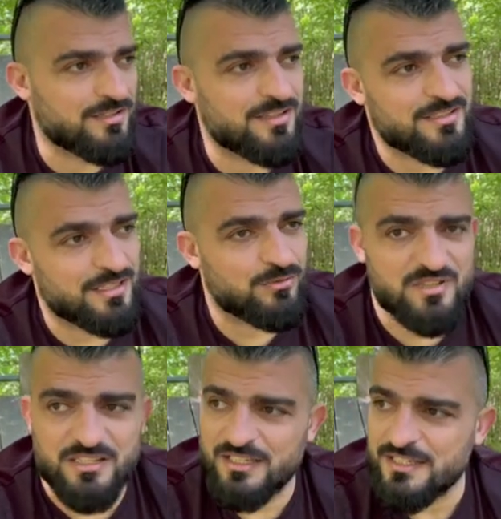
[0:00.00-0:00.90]
c'est ça qui
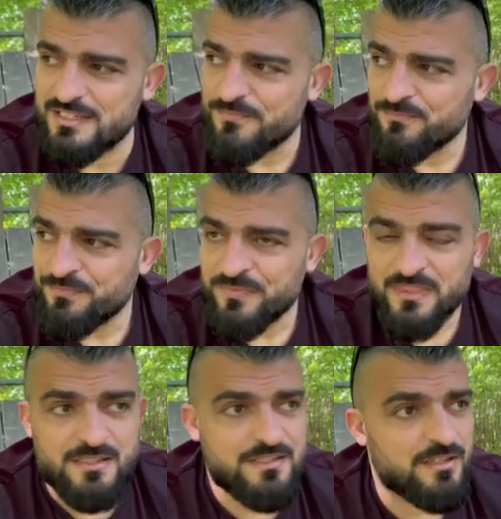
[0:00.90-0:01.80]
nous intéresse,
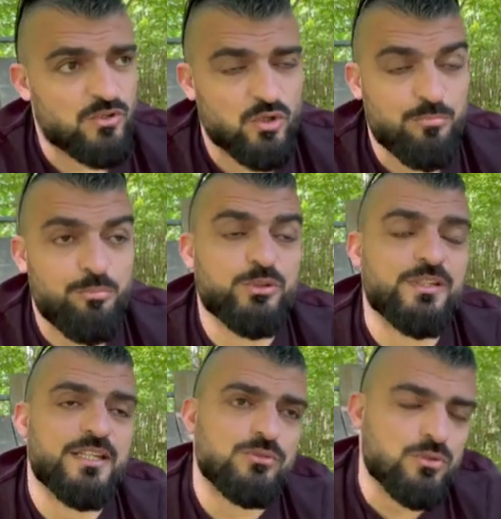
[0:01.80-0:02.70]
c'est que
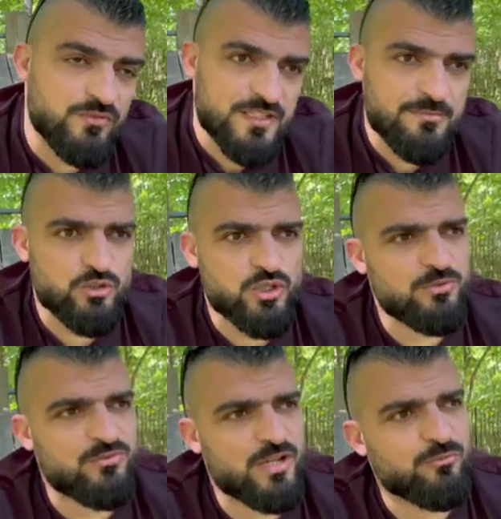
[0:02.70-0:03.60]
peut-être qu'on va se manger
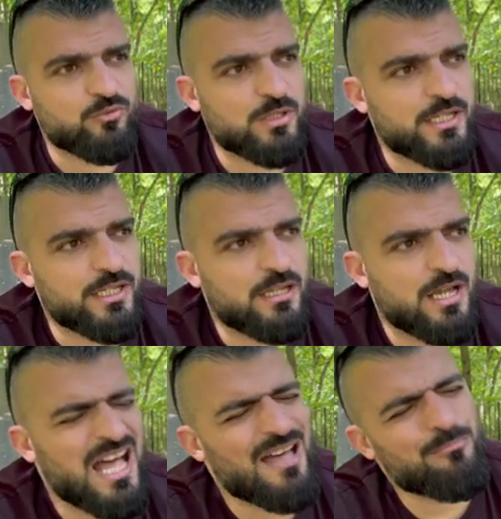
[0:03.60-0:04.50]
une frappe nucléaire,
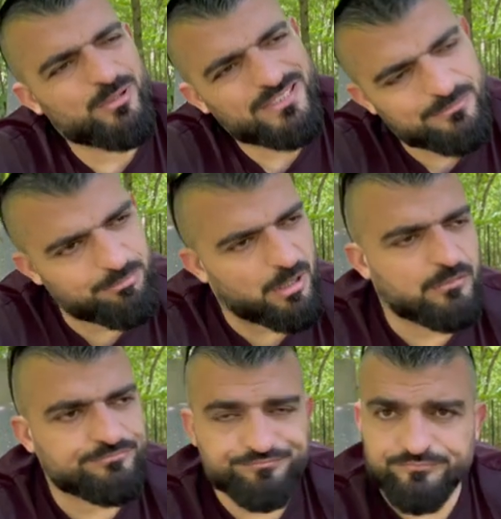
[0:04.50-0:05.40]
ah peut-être pas,
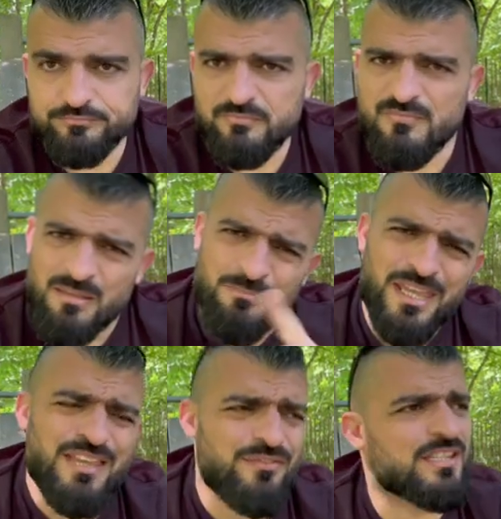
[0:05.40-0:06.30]

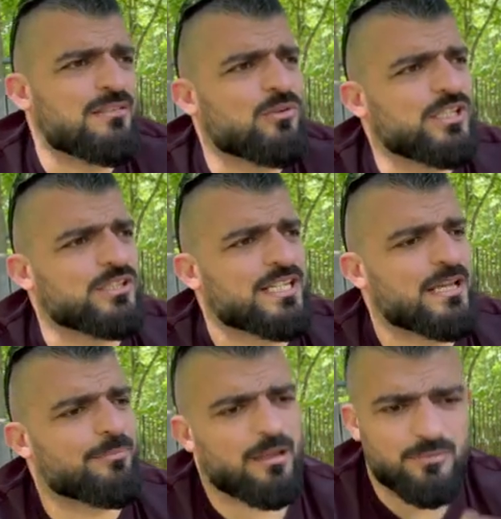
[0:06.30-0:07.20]
mais finalement il en est
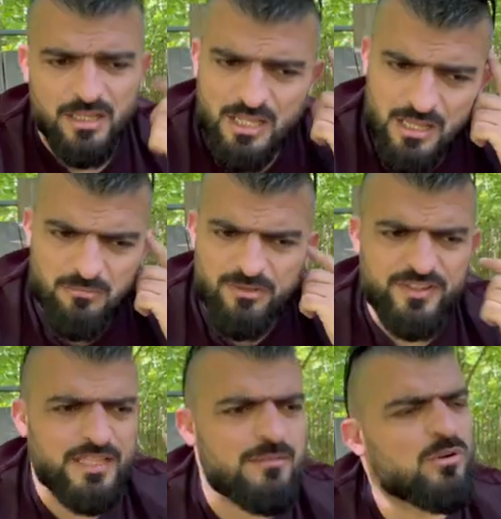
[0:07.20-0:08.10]
capable. Mais
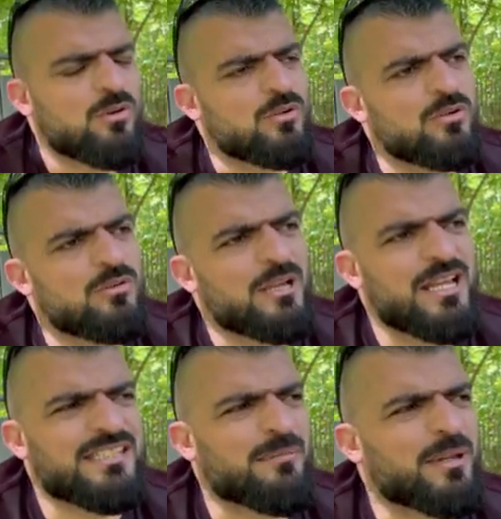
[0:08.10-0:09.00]
finalement, euh,
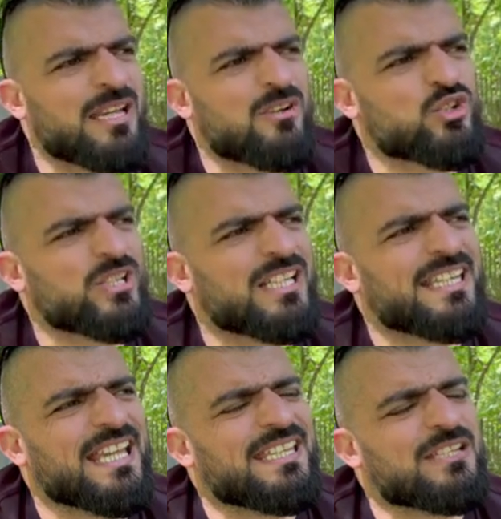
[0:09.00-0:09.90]
bah, d'après quand je regarde les
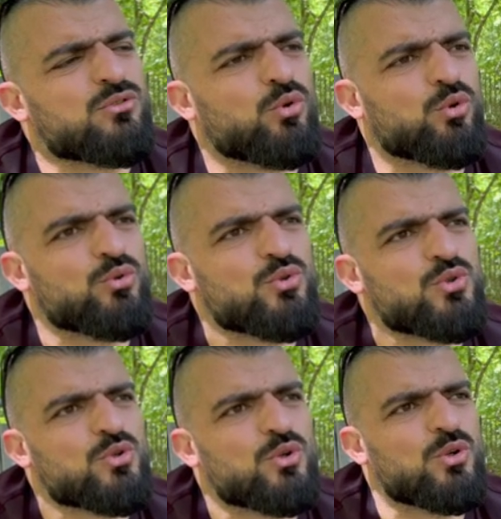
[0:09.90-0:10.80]
caricatures
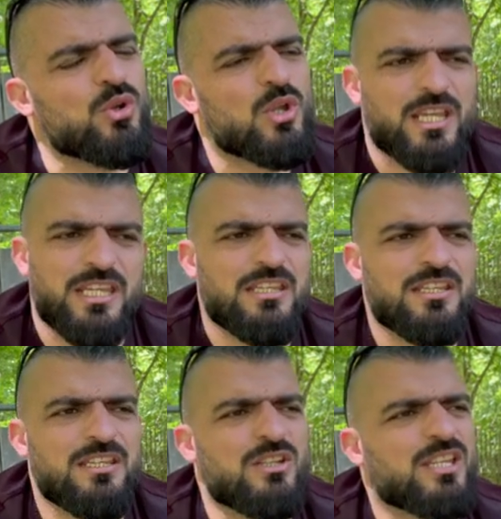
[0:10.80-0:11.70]
russes, euh,
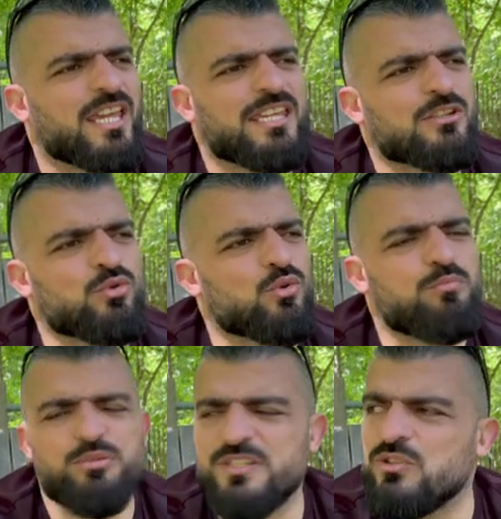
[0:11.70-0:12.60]
il y a une caricature où
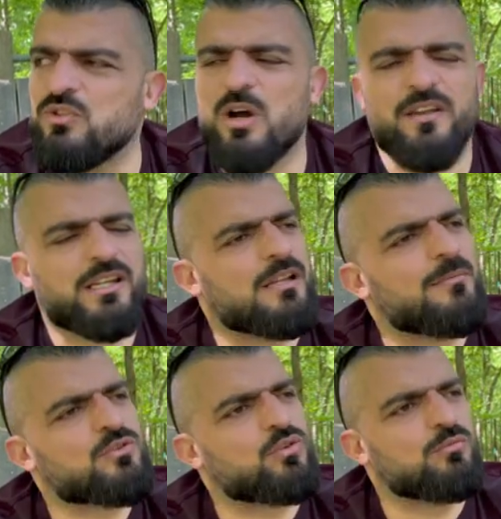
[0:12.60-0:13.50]
Poutine dort avec la
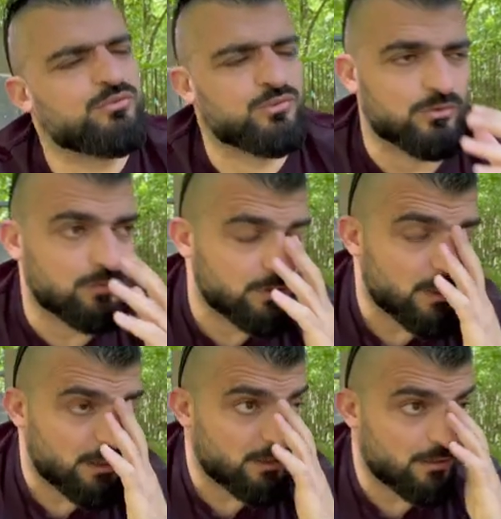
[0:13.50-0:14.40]
main sur le bouton.
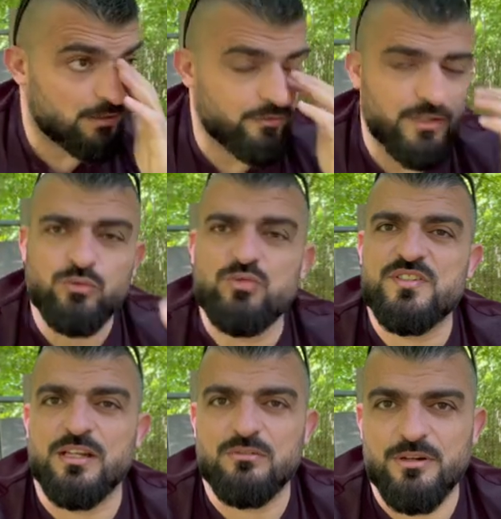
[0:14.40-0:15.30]
Euh, enfin, tout
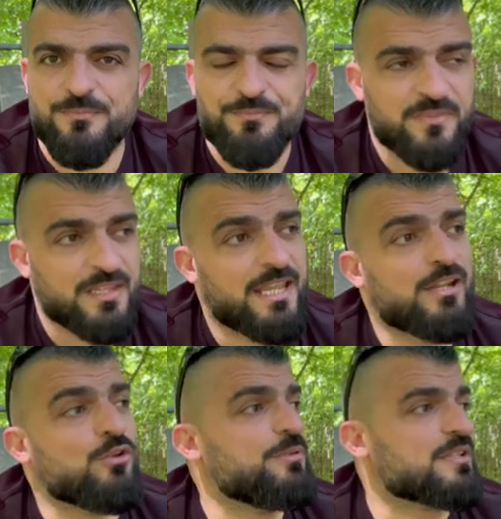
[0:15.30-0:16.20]
ça, quoi.
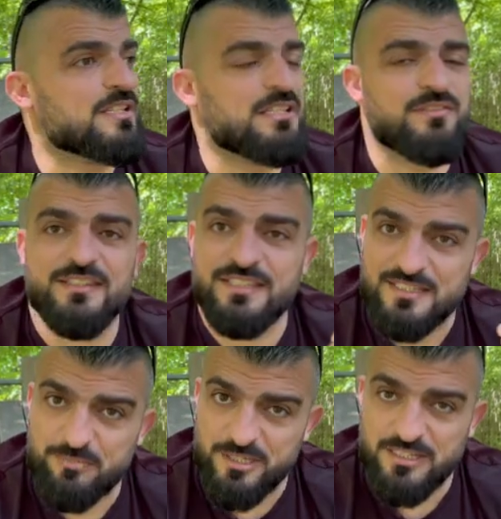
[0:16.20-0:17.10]
Et le pire, c'est qu'il vient de
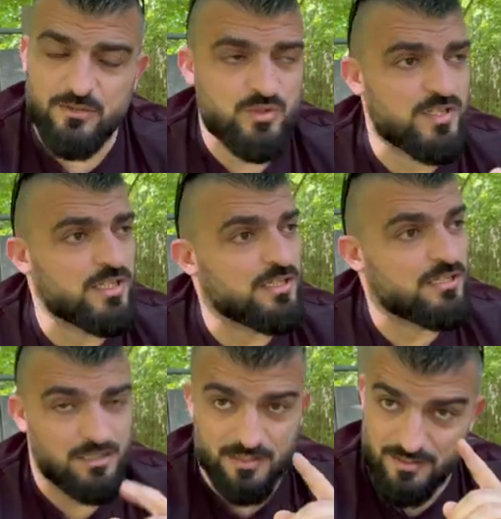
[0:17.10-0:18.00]
t'expliquer
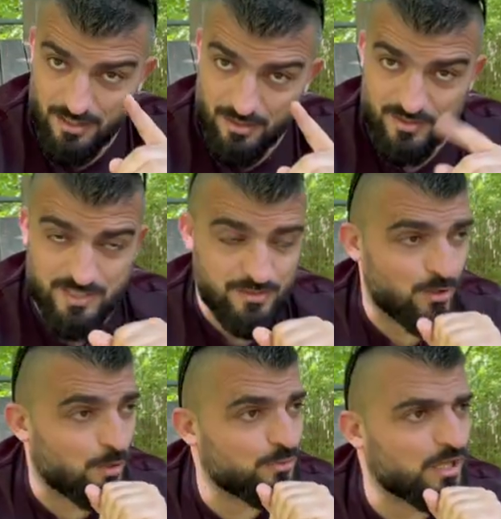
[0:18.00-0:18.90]
aussi, et ça aussi c'est
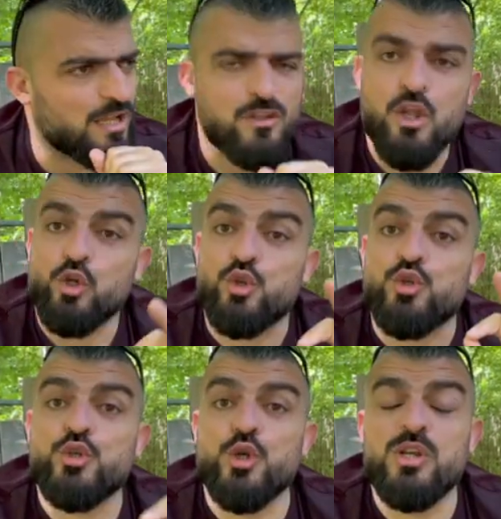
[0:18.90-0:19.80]
encore plus grave, que
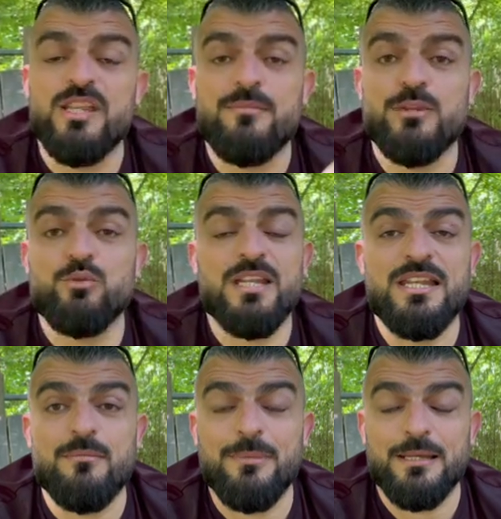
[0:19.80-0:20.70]
seul
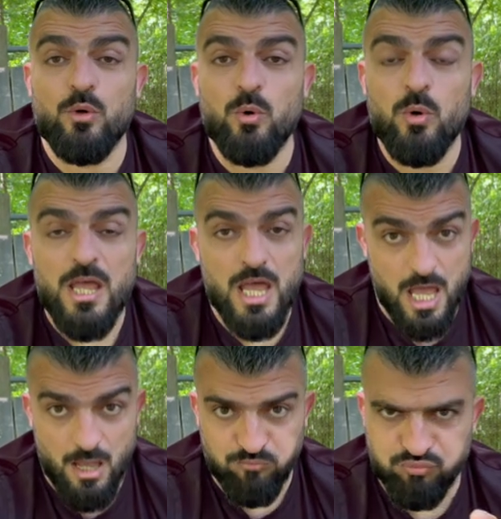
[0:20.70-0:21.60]
Emmanuel Macron
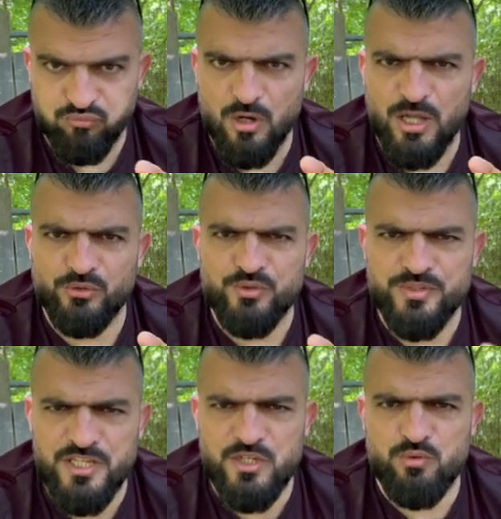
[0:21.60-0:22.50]
a un pouvoir de
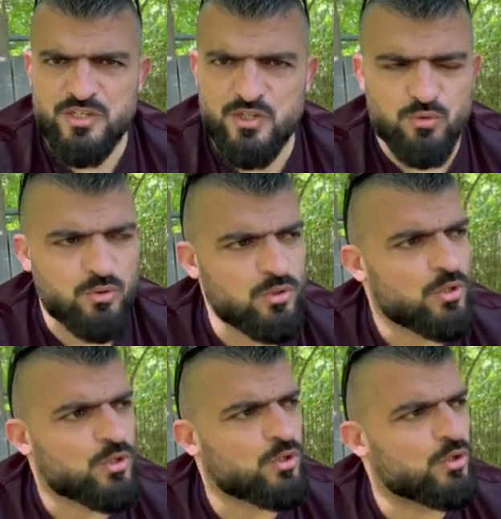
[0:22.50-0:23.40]
dissuasion,
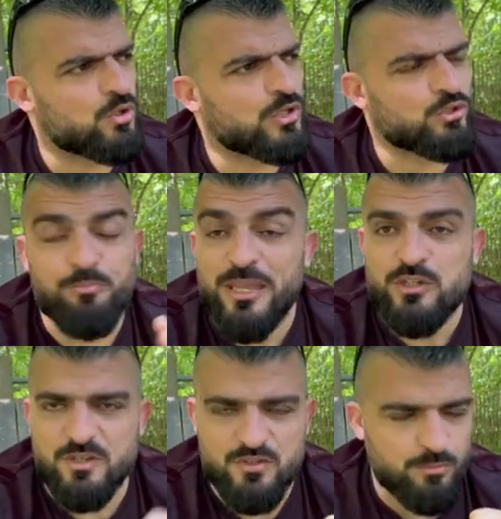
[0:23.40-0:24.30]
de
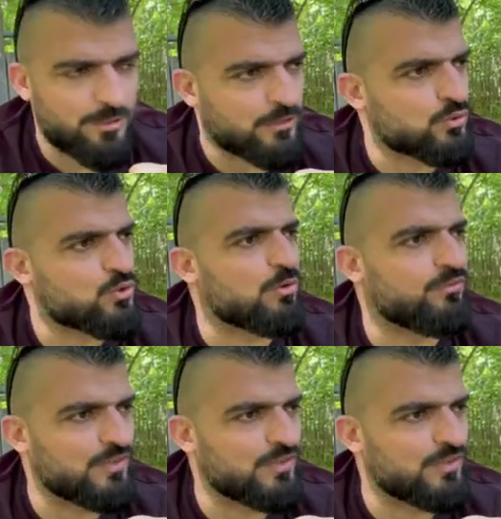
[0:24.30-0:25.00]
persuasion, pardon, sur,